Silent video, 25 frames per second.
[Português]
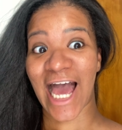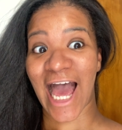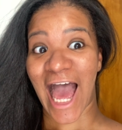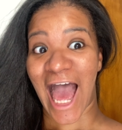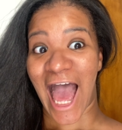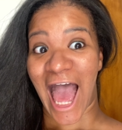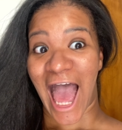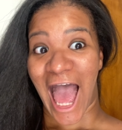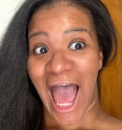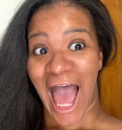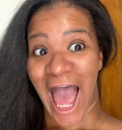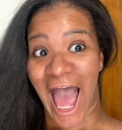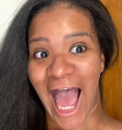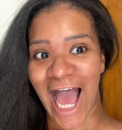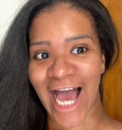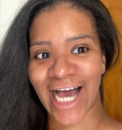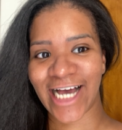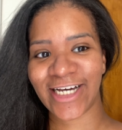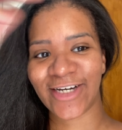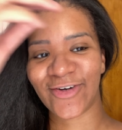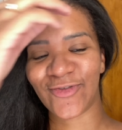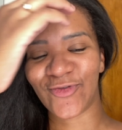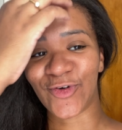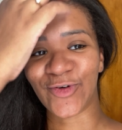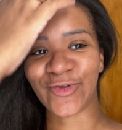Ah,
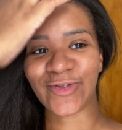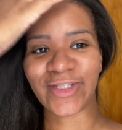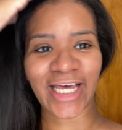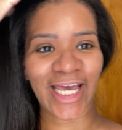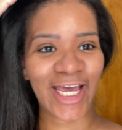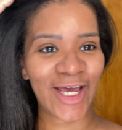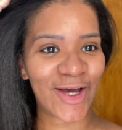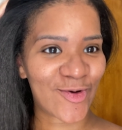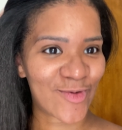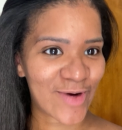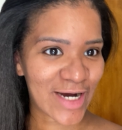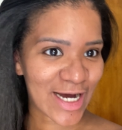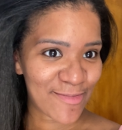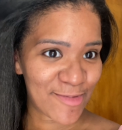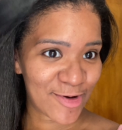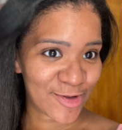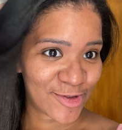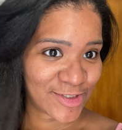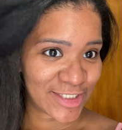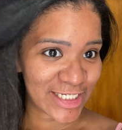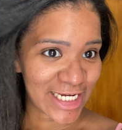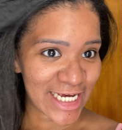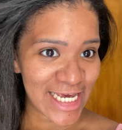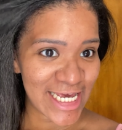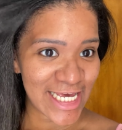voltei com o
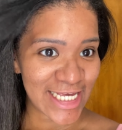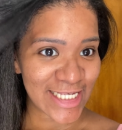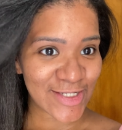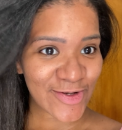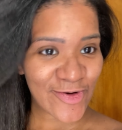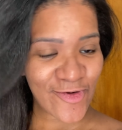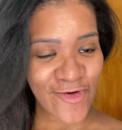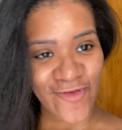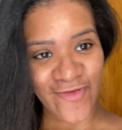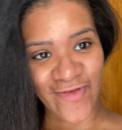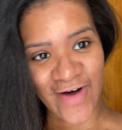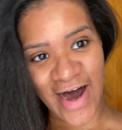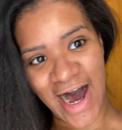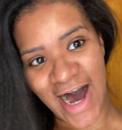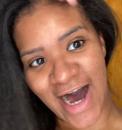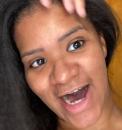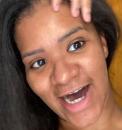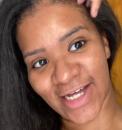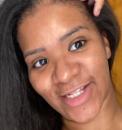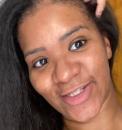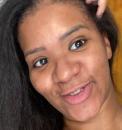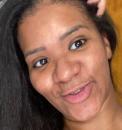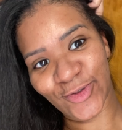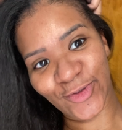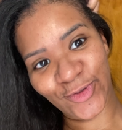cabelo já
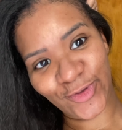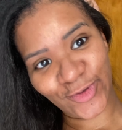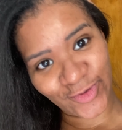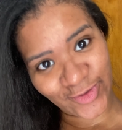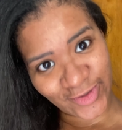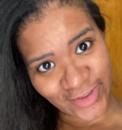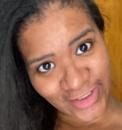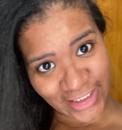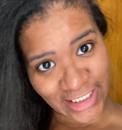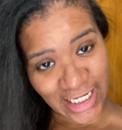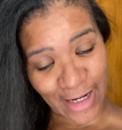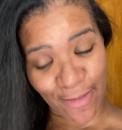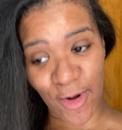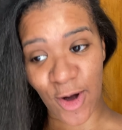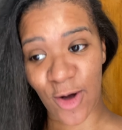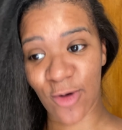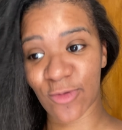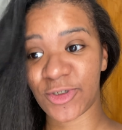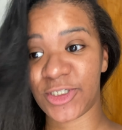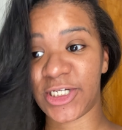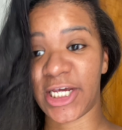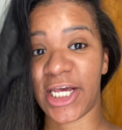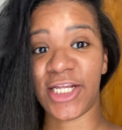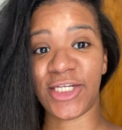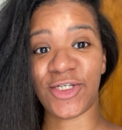escovado, tá bom?
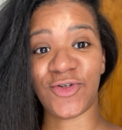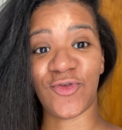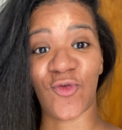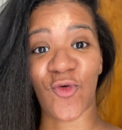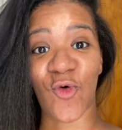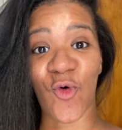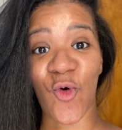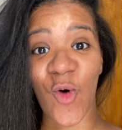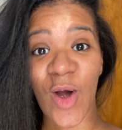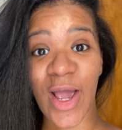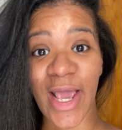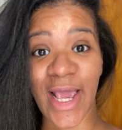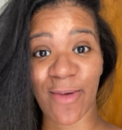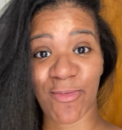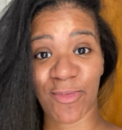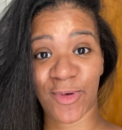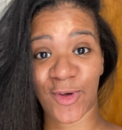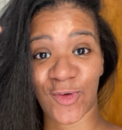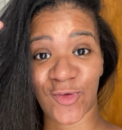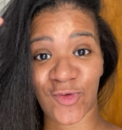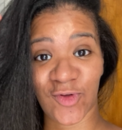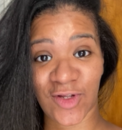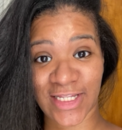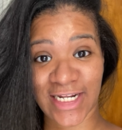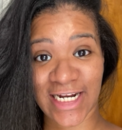Gente, eu vou correr, porque
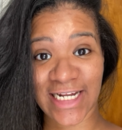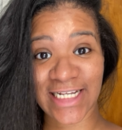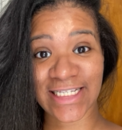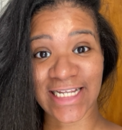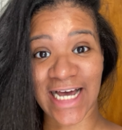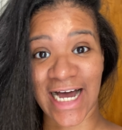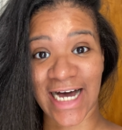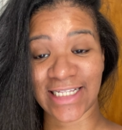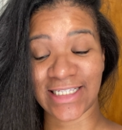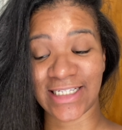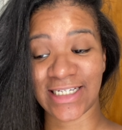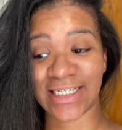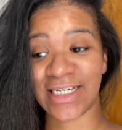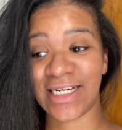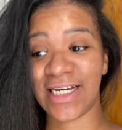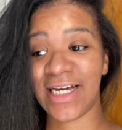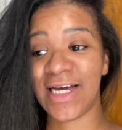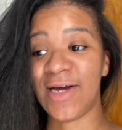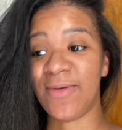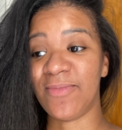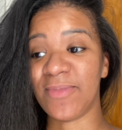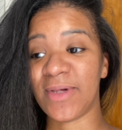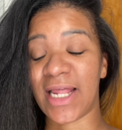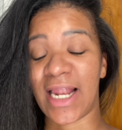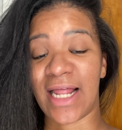eu tô atrasada.
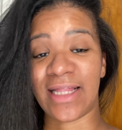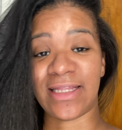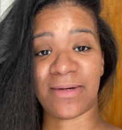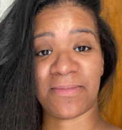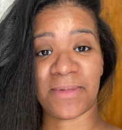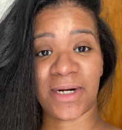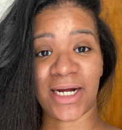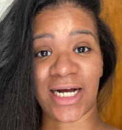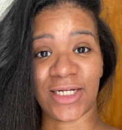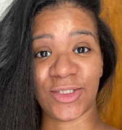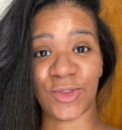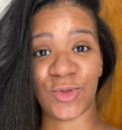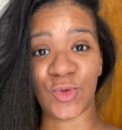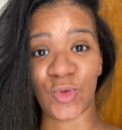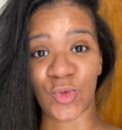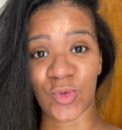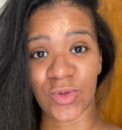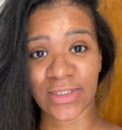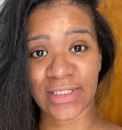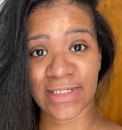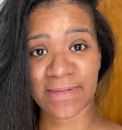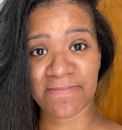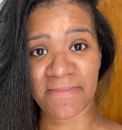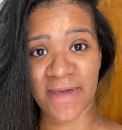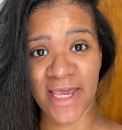Porque lá tá marcado
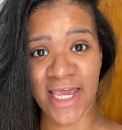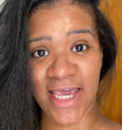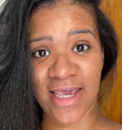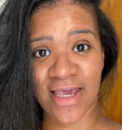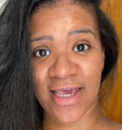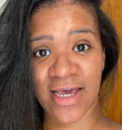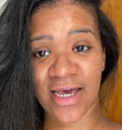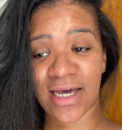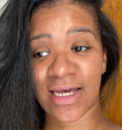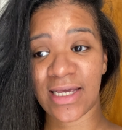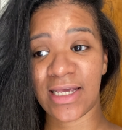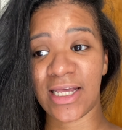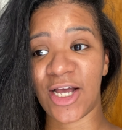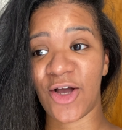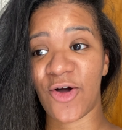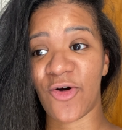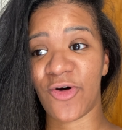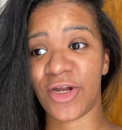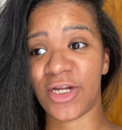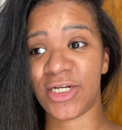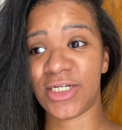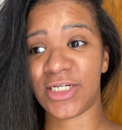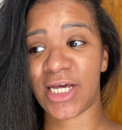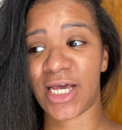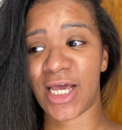duas e meia e
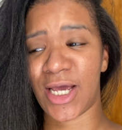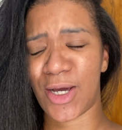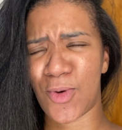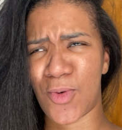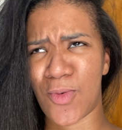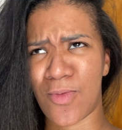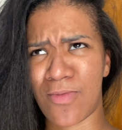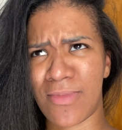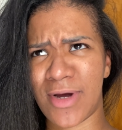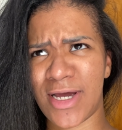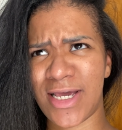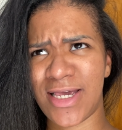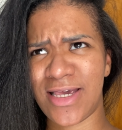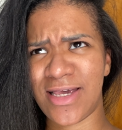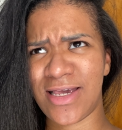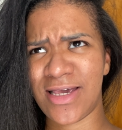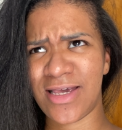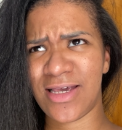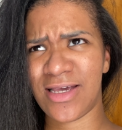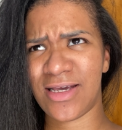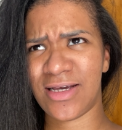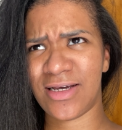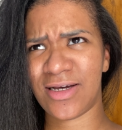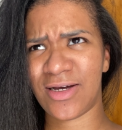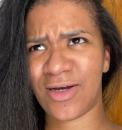agora já é uma
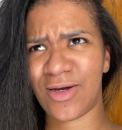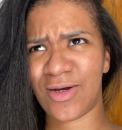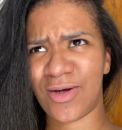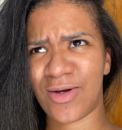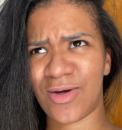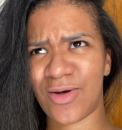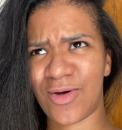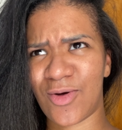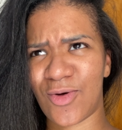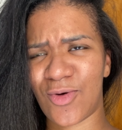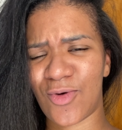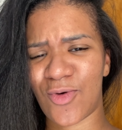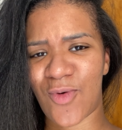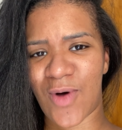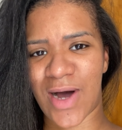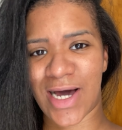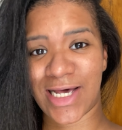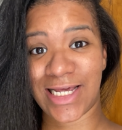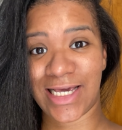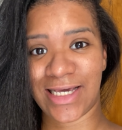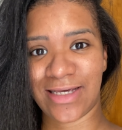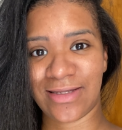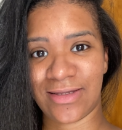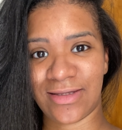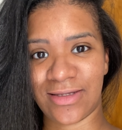e
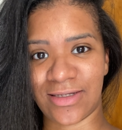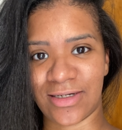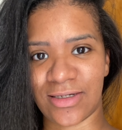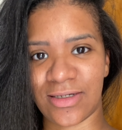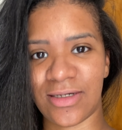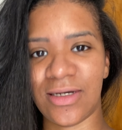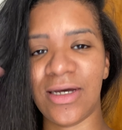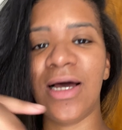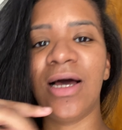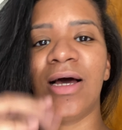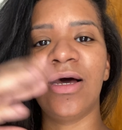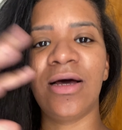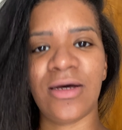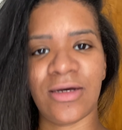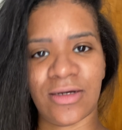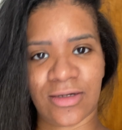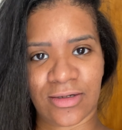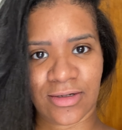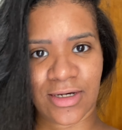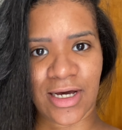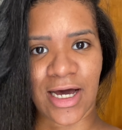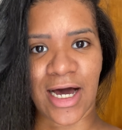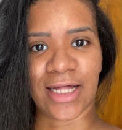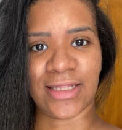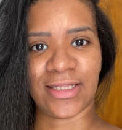quarenta.
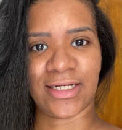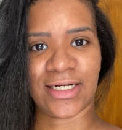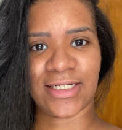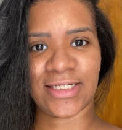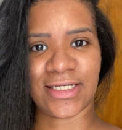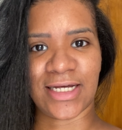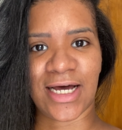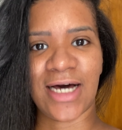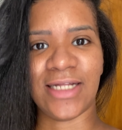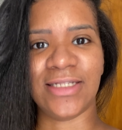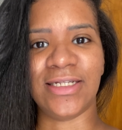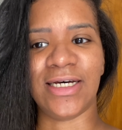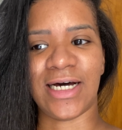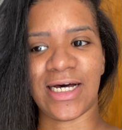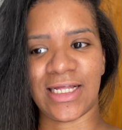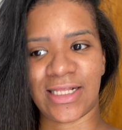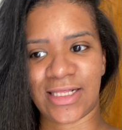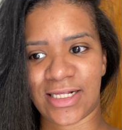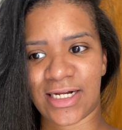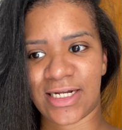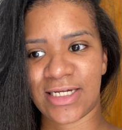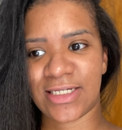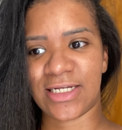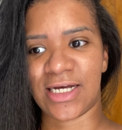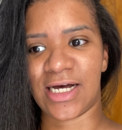Atrasada? Ah,
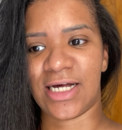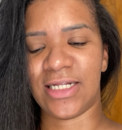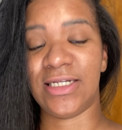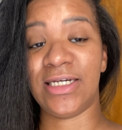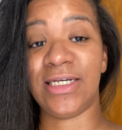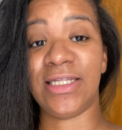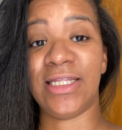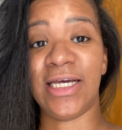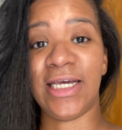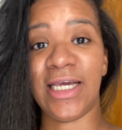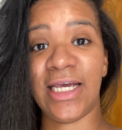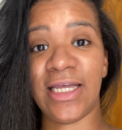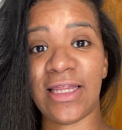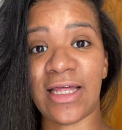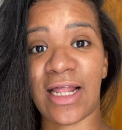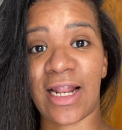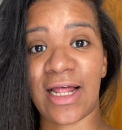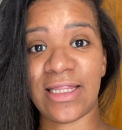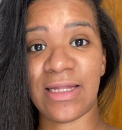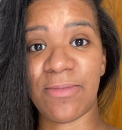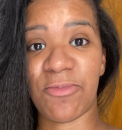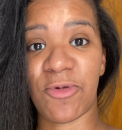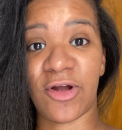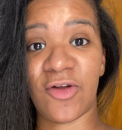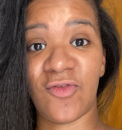atrasada. E daqui até lá
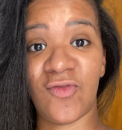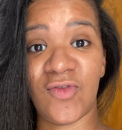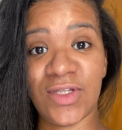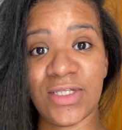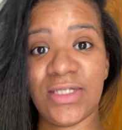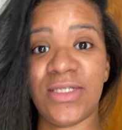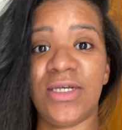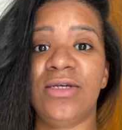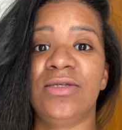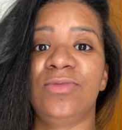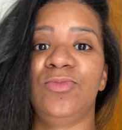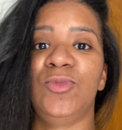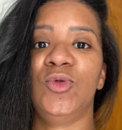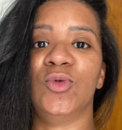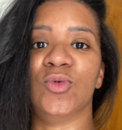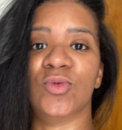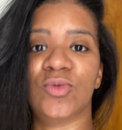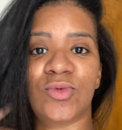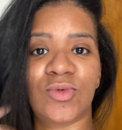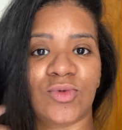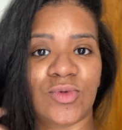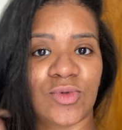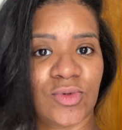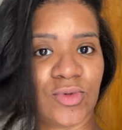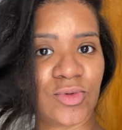demora 26
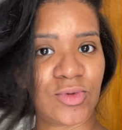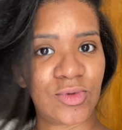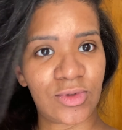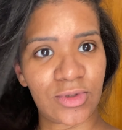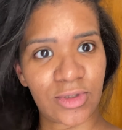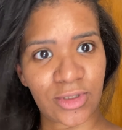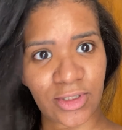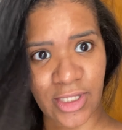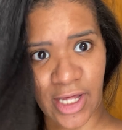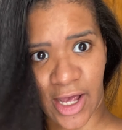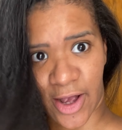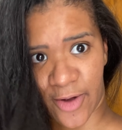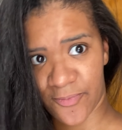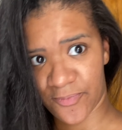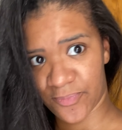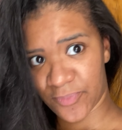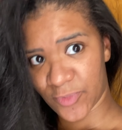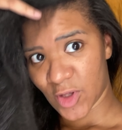minutos, tá?